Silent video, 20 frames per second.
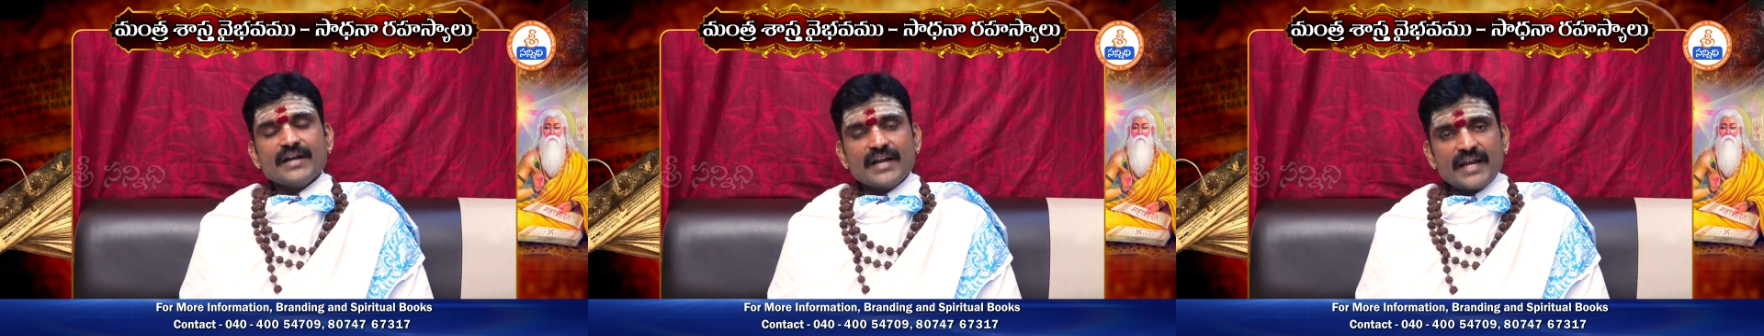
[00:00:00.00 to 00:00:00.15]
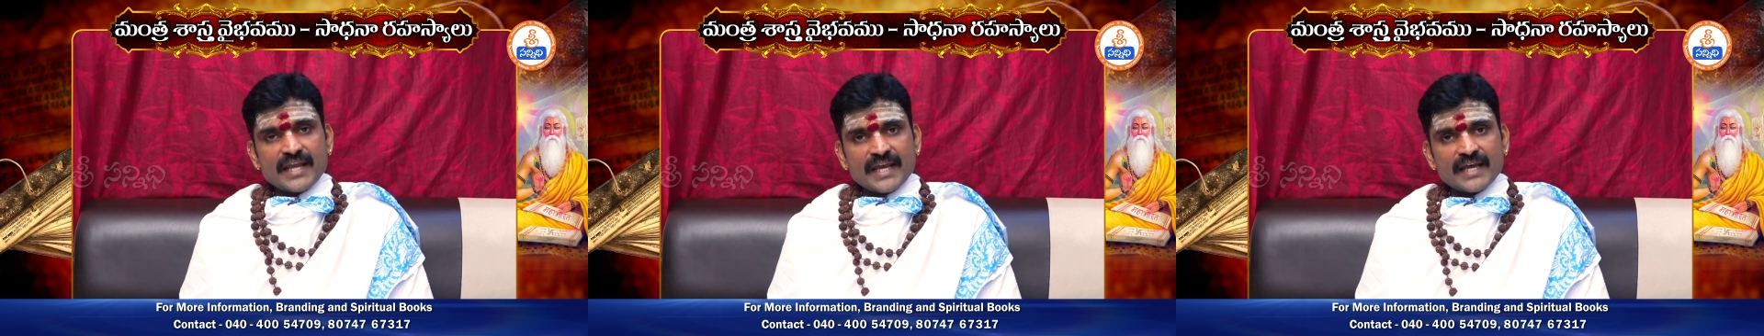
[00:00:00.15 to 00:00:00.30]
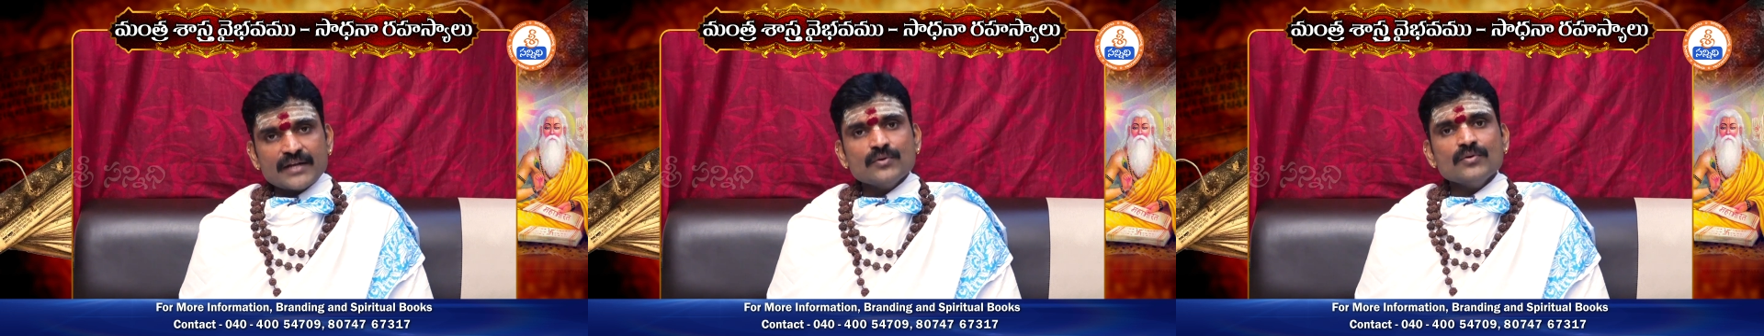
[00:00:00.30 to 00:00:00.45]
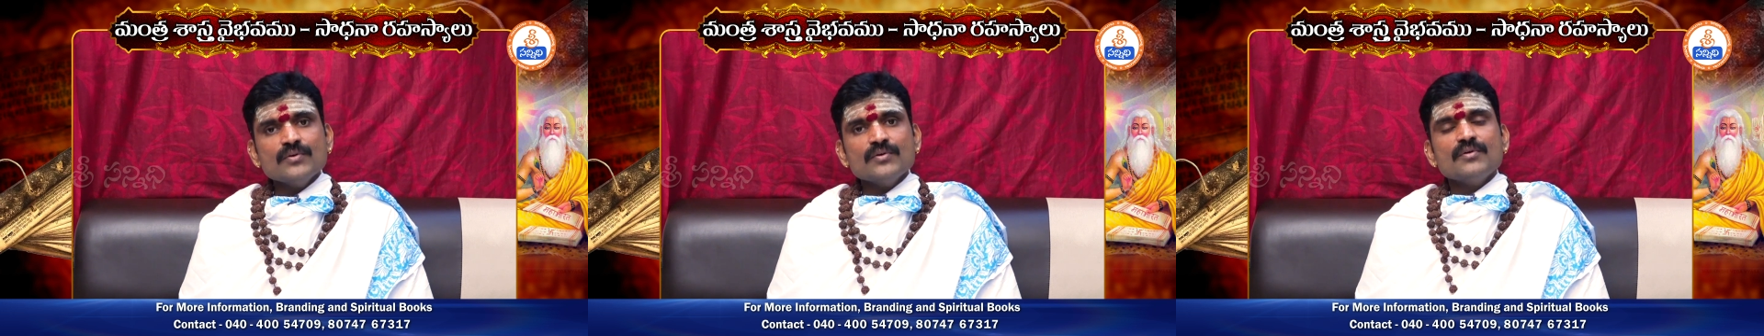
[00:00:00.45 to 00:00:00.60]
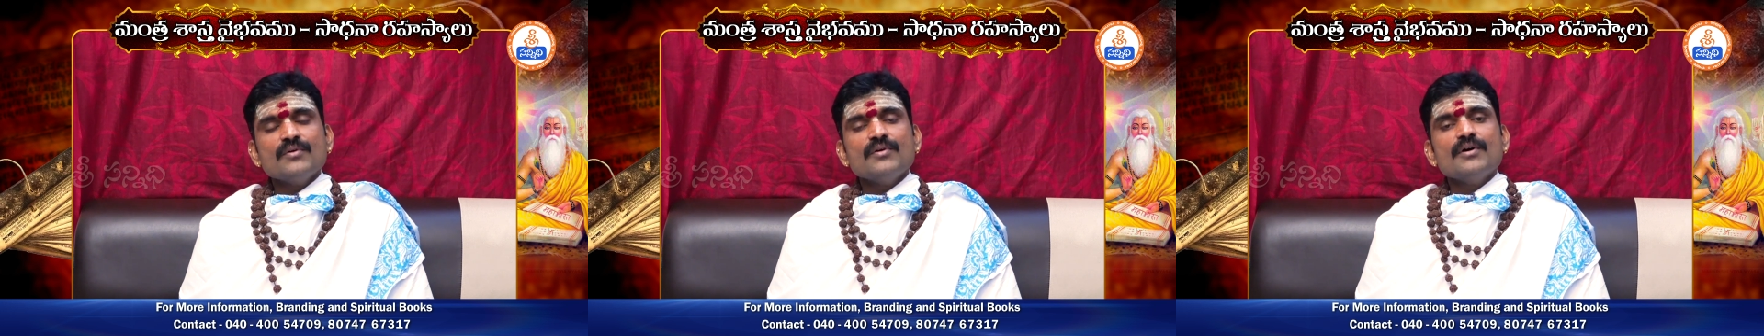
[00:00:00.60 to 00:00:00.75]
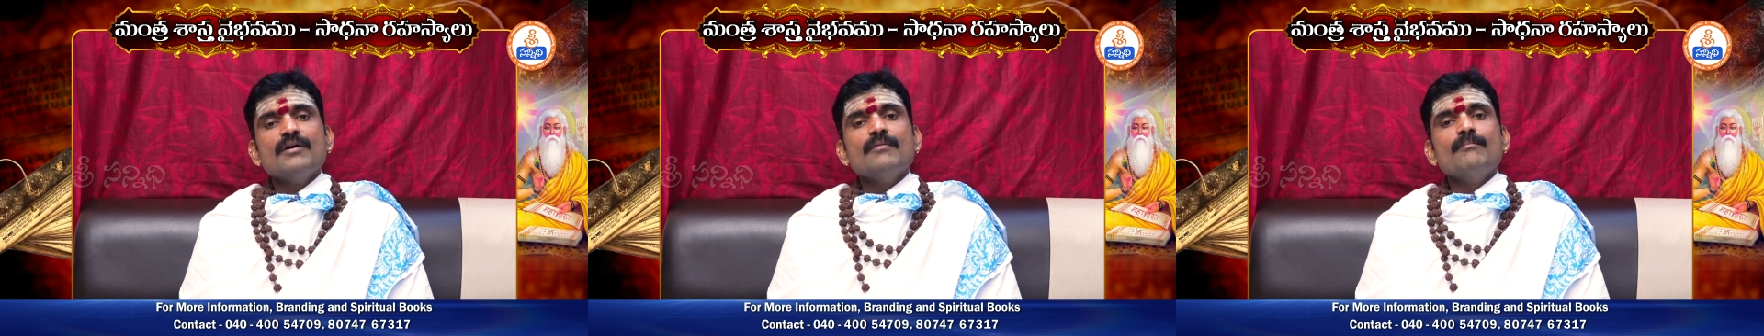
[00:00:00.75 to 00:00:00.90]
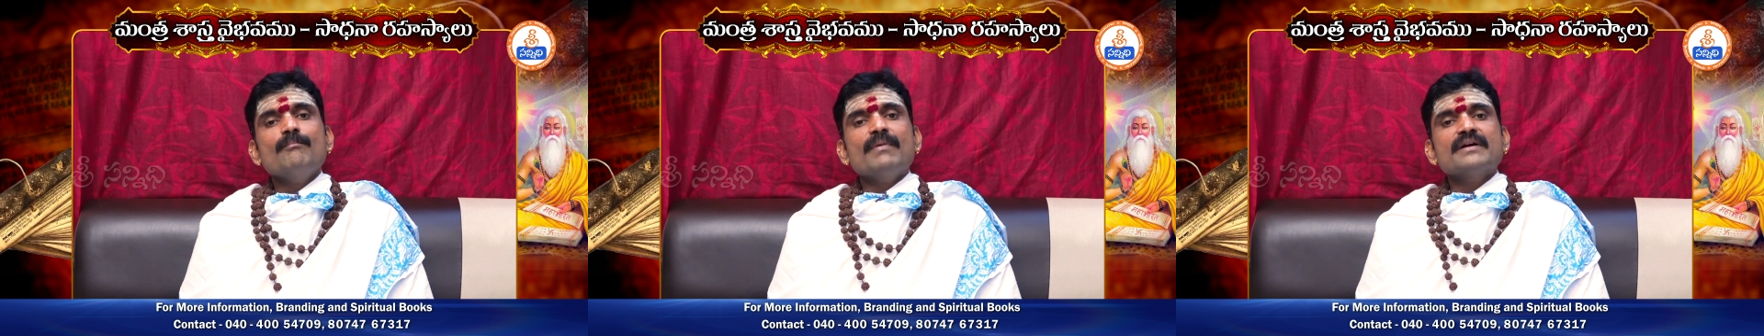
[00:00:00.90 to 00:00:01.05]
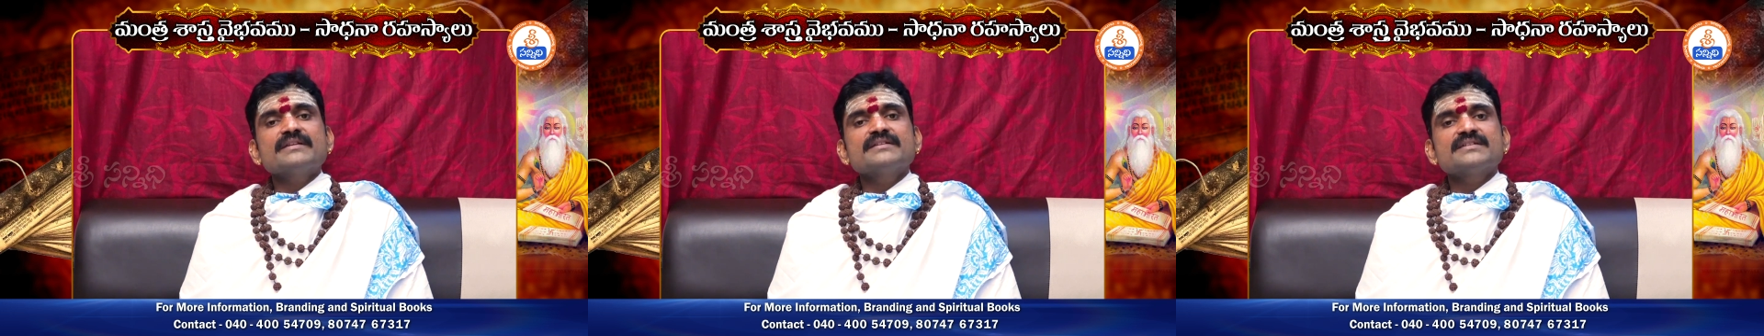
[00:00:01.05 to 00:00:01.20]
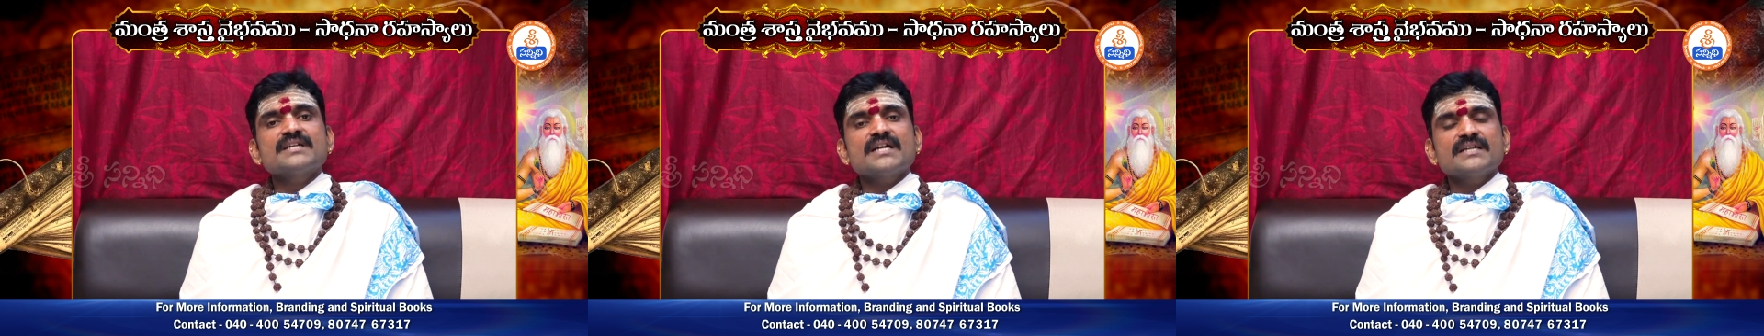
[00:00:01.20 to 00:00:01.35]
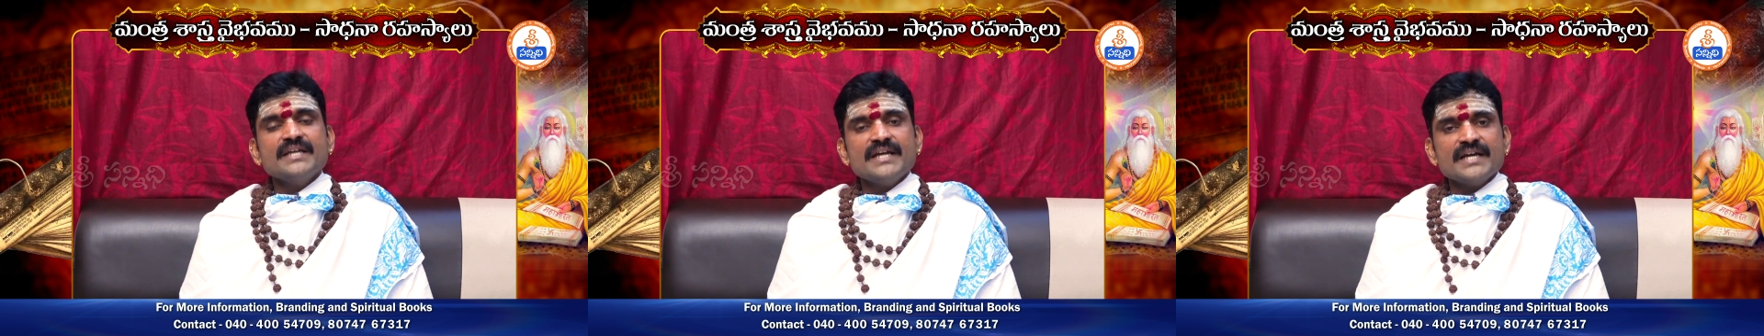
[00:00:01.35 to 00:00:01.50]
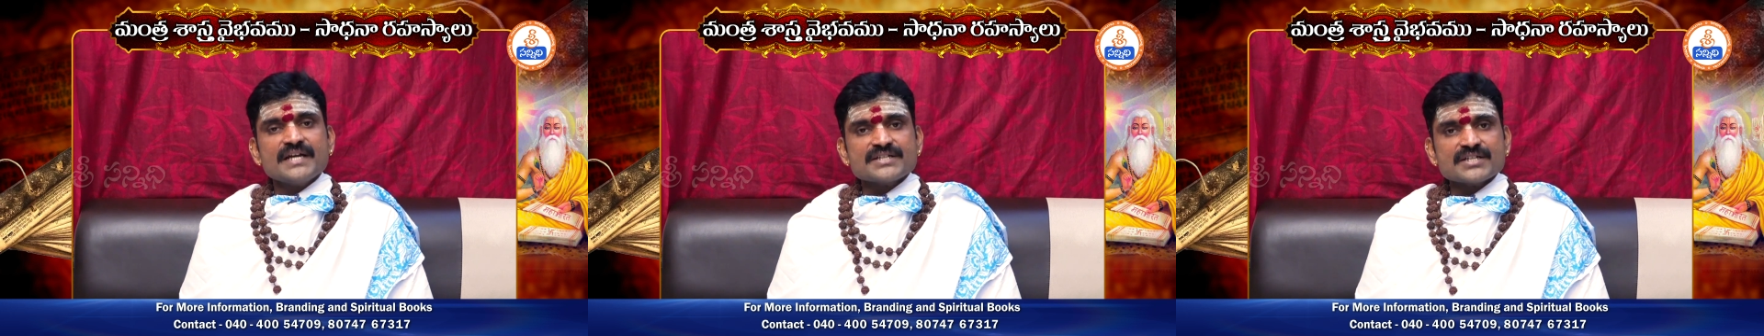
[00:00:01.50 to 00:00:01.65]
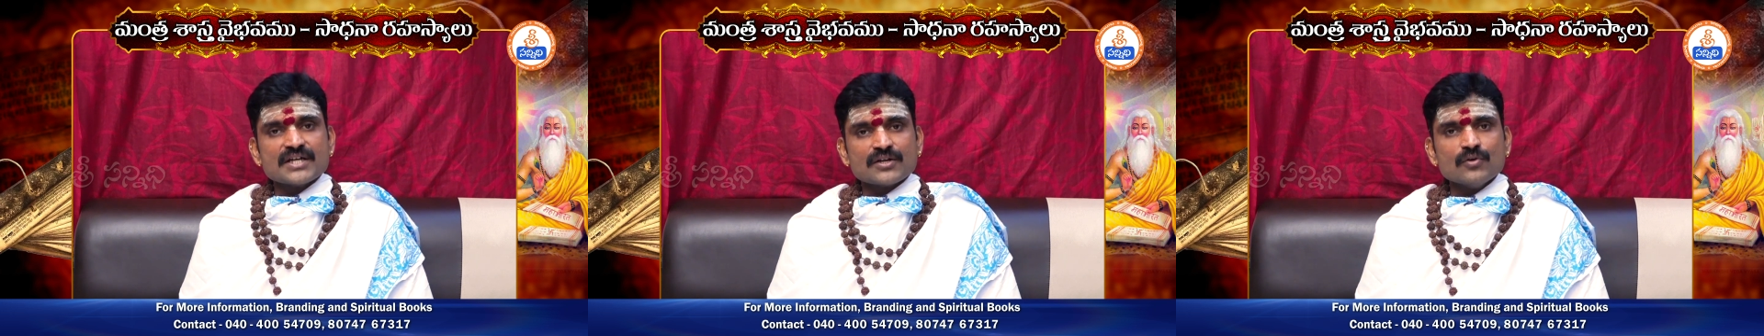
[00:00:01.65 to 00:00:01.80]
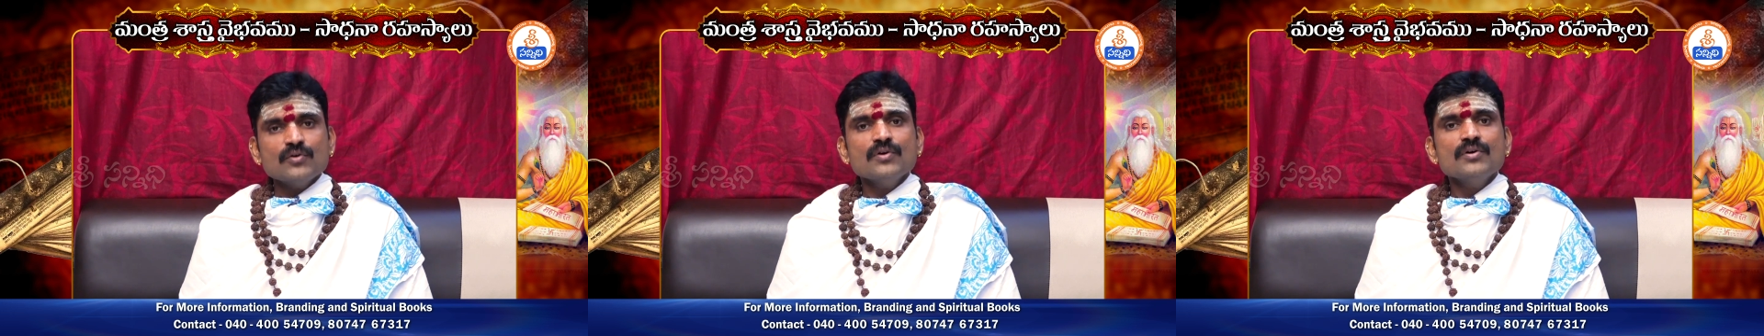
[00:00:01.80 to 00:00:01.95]
నేను
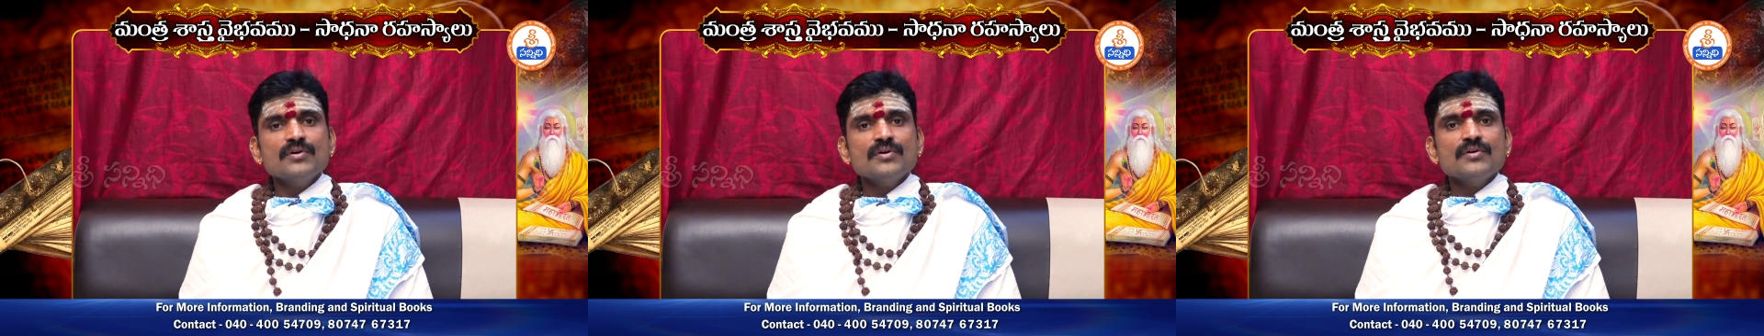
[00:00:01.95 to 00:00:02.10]
మంత్రదీక్షను